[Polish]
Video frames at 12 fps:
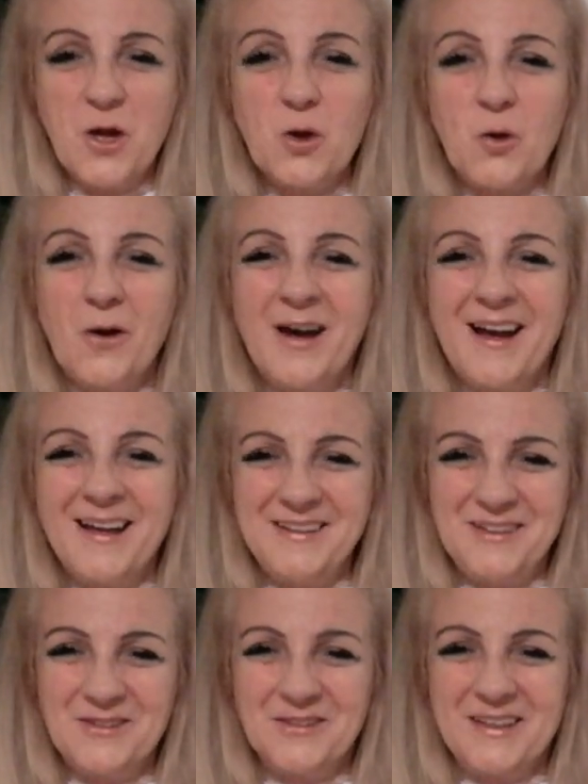
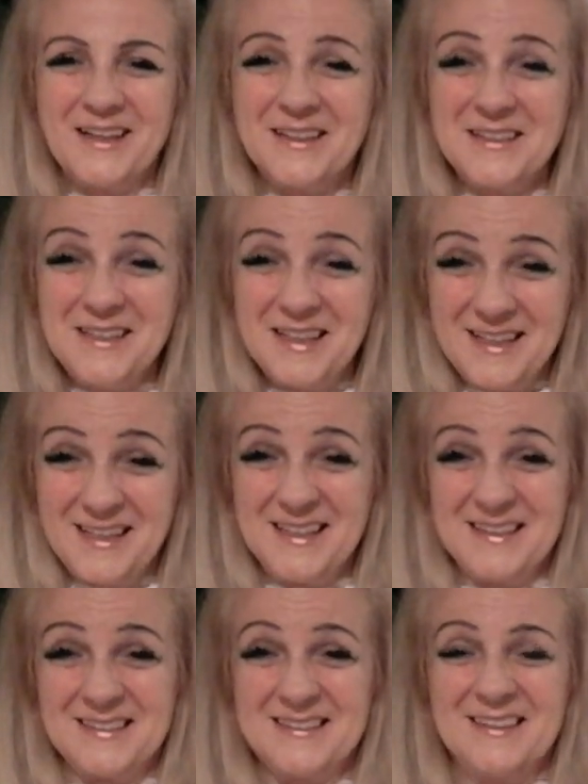Kochani, to tak nie
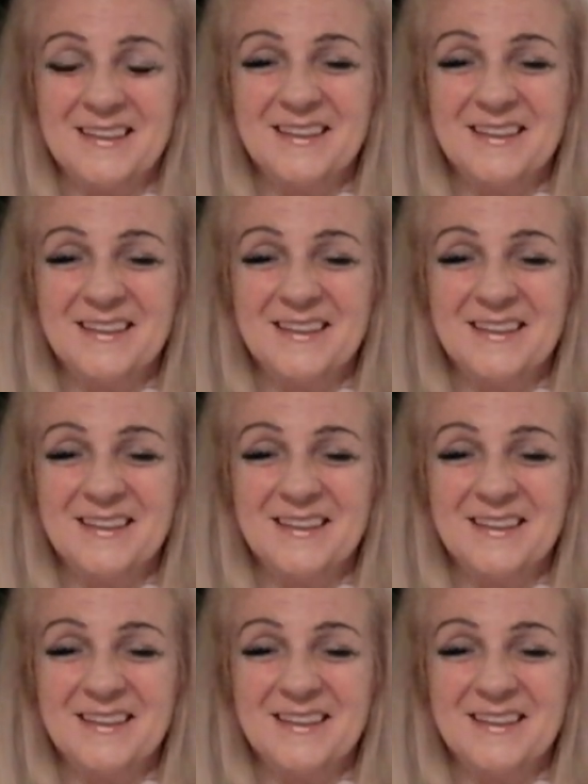jest.